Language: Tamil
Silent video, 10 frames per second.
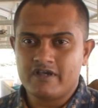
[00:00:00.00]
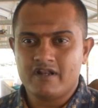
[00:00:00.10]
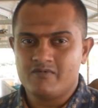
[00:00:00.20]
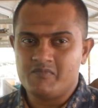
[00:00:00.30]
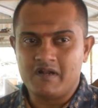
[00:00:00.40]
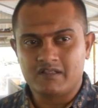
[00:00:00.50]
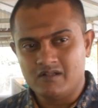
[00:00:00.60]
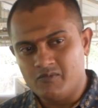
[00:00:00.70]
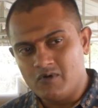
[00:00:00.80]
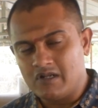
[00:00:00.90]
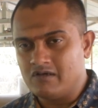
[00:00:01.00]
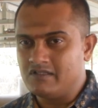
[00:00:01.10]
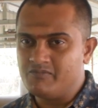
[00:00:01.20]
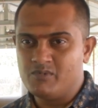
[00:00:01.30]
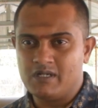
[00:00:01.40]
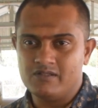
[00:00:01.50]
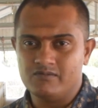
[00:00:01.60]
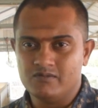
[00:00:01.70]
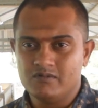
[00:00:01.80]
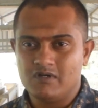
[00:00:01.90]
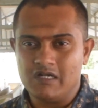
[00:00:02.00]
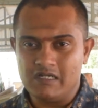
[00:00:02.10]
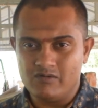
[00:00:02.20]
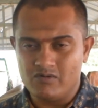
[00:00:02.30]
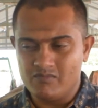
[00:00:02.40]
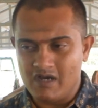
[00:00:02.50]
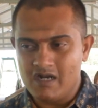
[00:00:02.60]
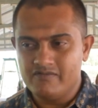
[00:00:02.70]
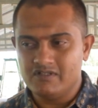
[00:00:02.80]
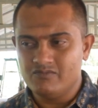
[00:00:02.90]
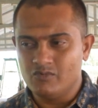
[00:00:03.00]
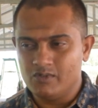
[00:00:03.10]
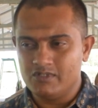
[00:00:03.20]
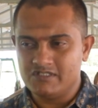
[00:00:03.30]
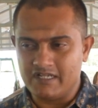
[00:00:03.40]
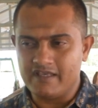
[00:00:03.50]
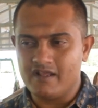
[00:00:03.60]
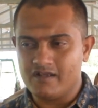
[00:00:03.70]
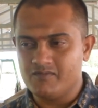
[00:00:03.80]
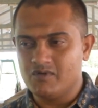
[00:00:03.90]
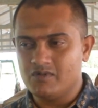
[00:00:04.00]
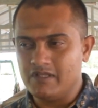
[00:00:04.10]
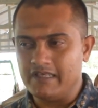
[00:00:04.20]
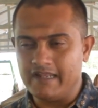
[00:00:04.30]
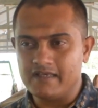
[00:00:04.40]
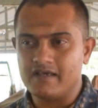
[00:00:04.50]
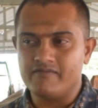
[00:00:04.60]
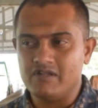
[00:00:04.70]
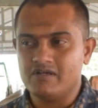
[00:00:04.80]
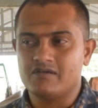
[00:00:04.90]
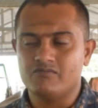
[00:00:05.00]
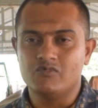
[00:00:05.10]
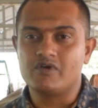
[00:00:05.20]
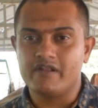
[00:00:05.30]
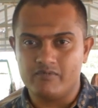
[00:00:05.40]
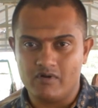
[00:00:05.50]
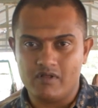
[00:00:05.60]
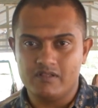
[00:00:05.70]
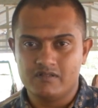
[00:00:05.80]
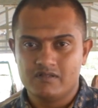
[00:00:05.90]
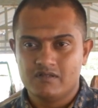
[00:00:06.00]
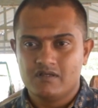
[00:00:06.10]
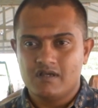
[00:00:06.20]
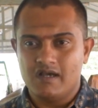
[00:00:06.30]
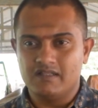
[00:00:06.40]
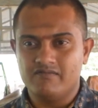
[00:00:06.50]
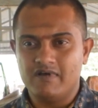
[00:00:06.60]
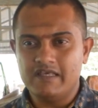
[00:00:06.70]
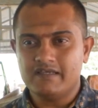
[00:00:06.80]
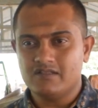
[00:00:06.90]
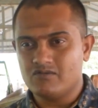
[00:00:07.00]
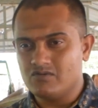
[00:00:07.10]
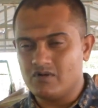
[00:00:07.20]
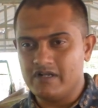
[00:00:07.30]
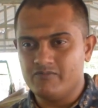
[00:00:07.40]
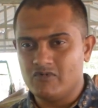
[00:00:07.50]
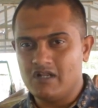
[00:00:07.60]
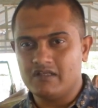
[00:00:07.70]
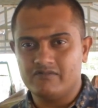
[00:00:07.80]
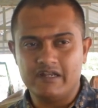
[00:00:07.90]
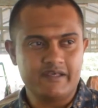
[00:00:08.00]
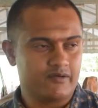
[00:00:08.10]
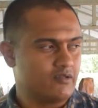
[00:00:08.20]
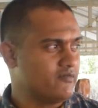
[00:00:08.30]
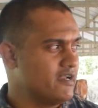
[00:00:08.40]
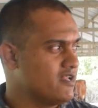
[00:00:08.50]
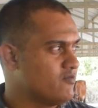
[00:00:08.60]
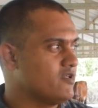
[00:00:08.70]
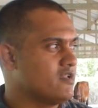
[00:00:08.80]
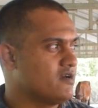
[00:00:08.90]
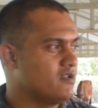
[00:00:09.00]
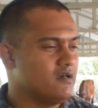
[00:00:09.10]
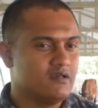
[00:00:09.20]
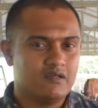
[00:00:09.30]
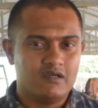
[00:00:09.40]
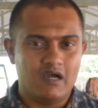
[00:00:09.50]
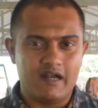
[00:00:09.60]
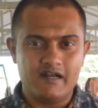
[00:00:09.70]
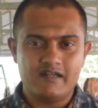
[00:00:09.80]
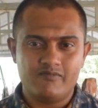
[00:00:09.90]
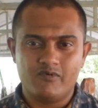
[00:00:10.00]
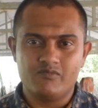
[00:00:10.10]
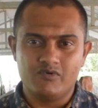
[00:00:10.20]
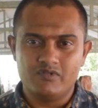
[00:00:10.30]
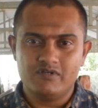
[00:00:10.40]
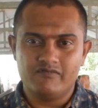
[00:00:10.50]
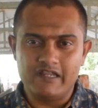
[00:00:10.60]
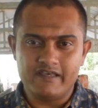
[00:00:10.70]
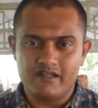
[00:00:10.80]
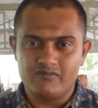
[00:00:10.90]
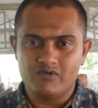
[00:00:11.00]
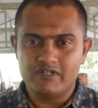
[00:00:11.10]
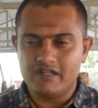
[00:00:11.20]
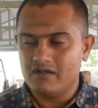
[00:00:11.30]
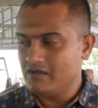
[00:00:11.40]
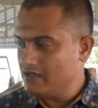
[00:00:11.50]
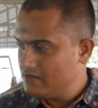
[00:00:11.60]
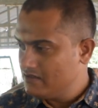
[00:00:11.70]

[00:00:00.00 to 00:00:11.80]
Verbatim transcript: கயிறு நம்ம பழக்கத்தில் போட்டுக்கலாம் தப்பு வராது ஒன்றும் ஆனால் ஒரு மாடு வந்து முற்றுந்த சனையாக இருக்கும்போதோ இல்லை இளங்கரவிலையோ மூக்கு கயிறு போடக்கூடாது அந்த வலிக்கு அதுக்கு ஒரு ரெண்டு மூணு நாளைக்கு அந்த வலி இருக்கும் அந்த வழியில் போது என்னாகுன்னா அடல்ட்டில் போடும்போது வலியாக இருக்கும்போது என்னாகுன்னா